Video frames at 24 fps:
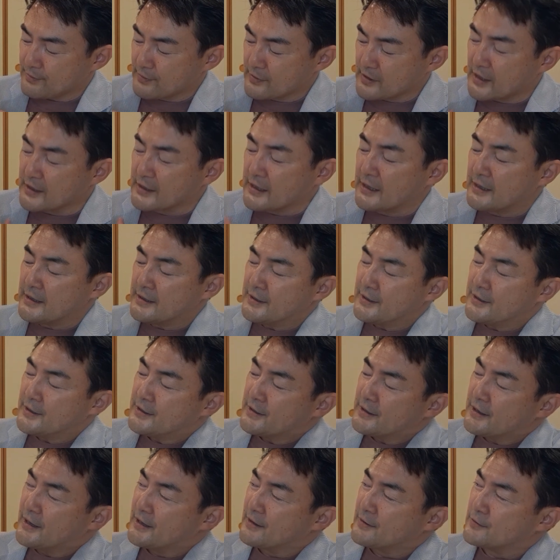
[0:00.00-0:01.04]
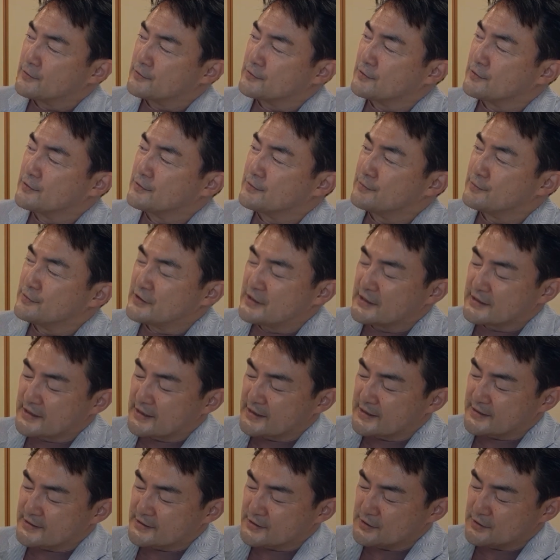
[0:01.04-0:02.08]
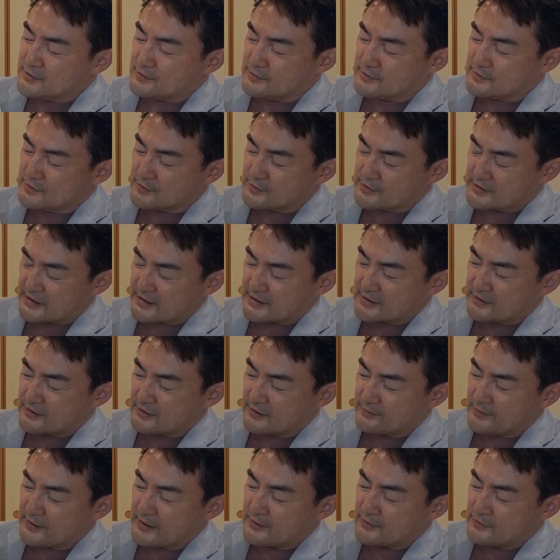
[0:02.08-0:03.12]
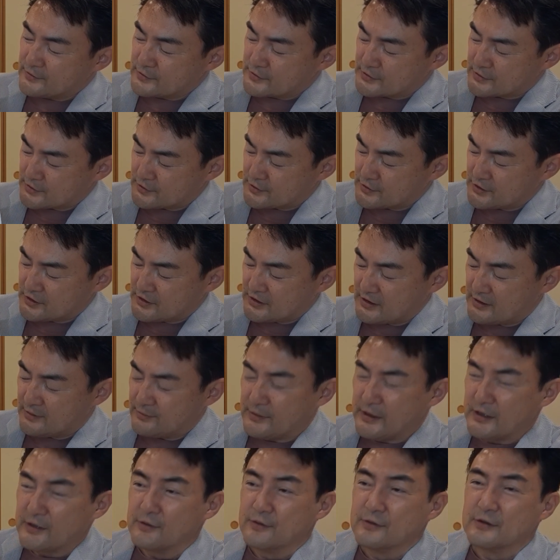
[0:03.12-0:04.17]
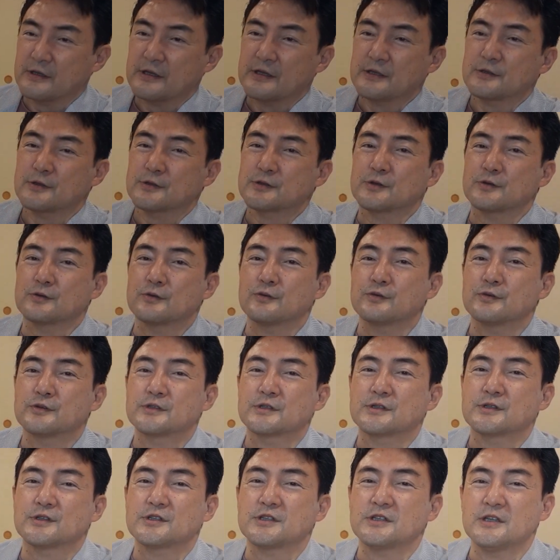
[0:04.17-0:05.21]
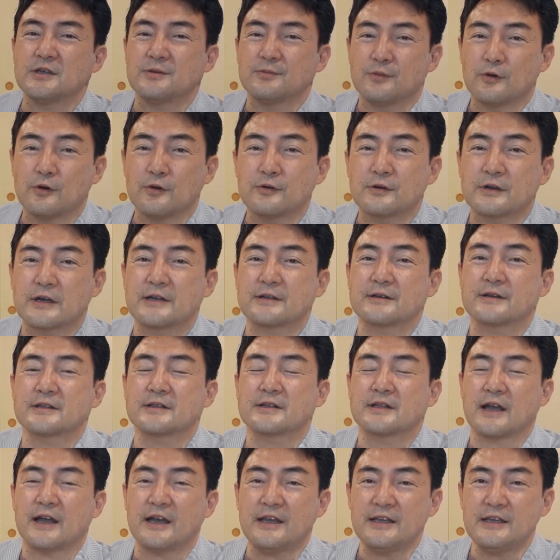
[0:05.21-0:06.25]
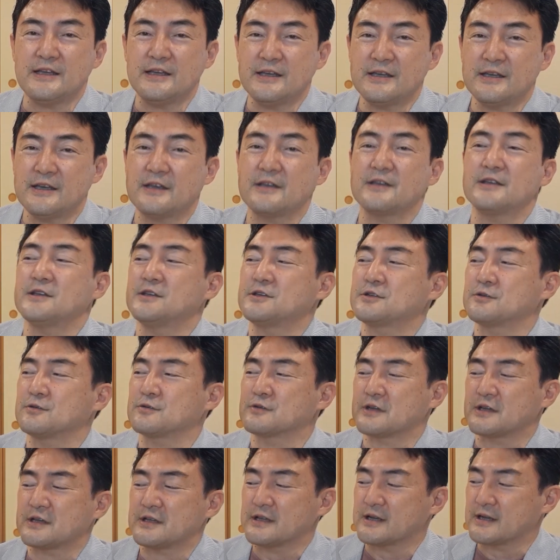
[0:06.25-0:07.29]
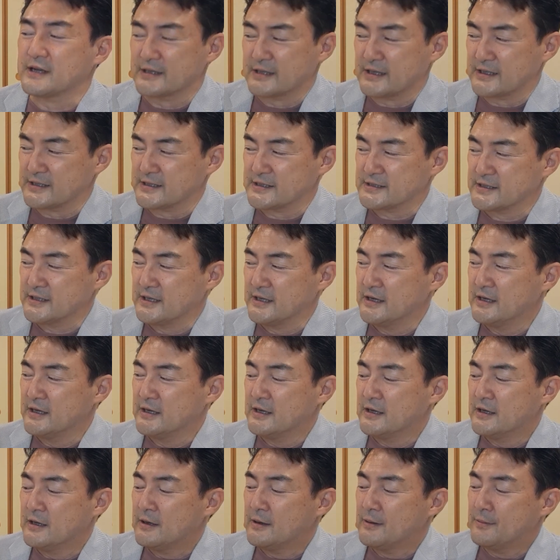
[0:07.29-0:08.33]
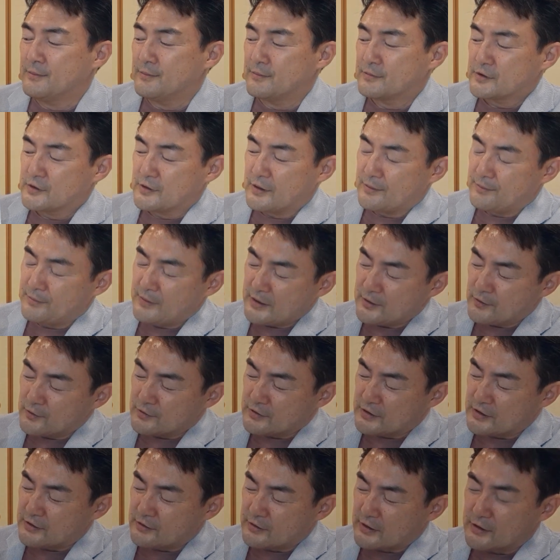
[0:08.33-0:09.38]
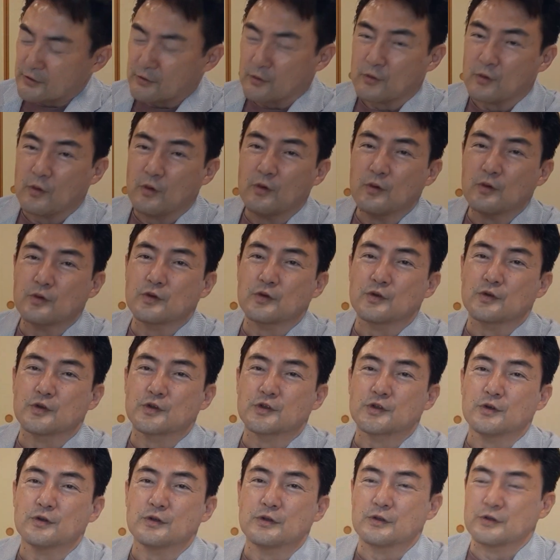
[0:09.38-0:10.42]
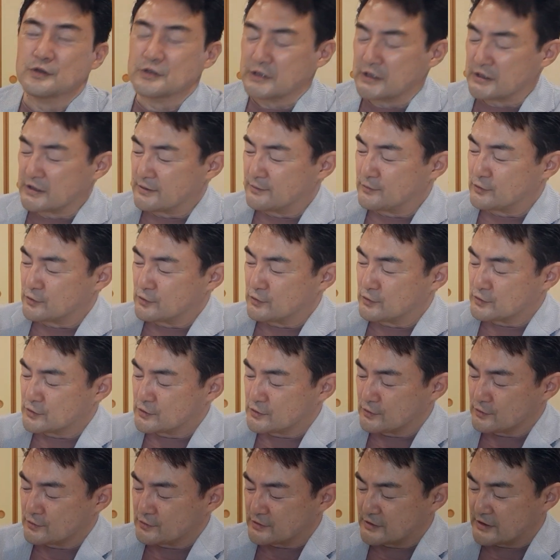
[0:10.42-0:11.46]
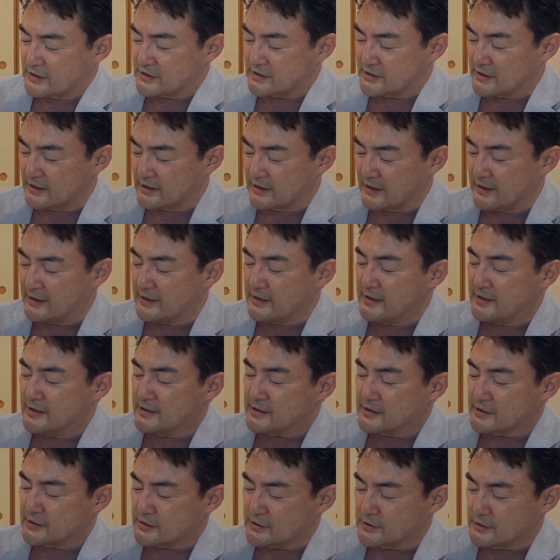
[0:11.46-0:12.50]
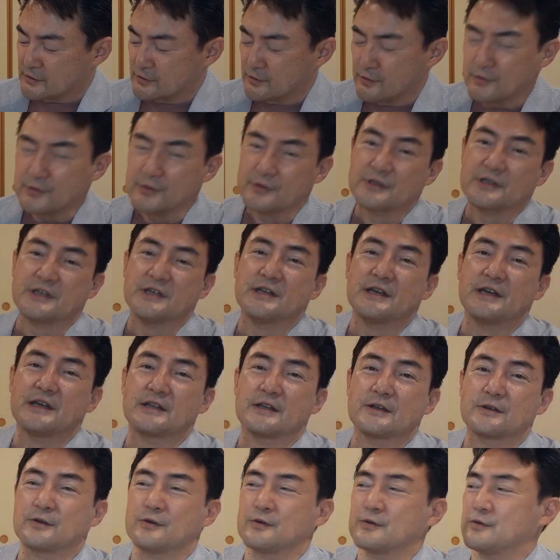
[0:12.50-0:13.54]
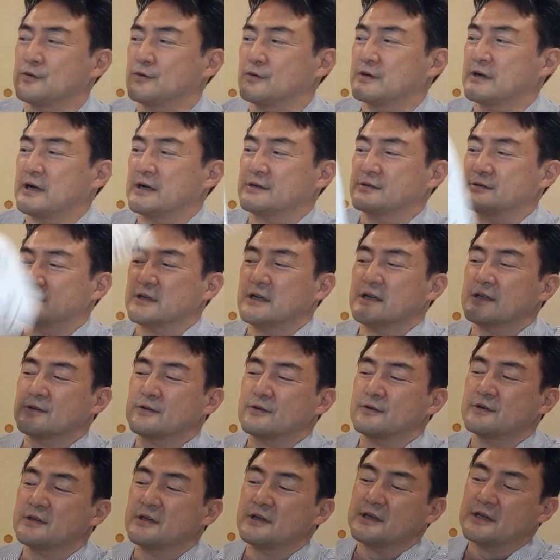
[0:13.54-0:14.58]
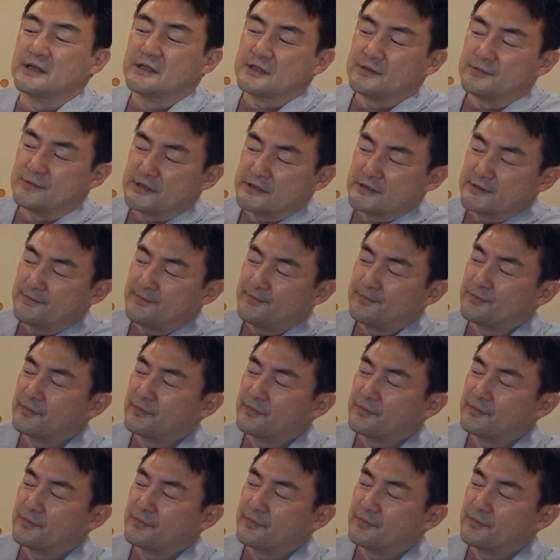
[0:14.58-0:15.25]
ただえこの村田和彦さんといえば美しいメロディーとその美しいボーカルが大変印象的な方です。でメロディーとあとコードの処理の仕方も独特でしてねすごく綺麗な曲を書くなという気がします。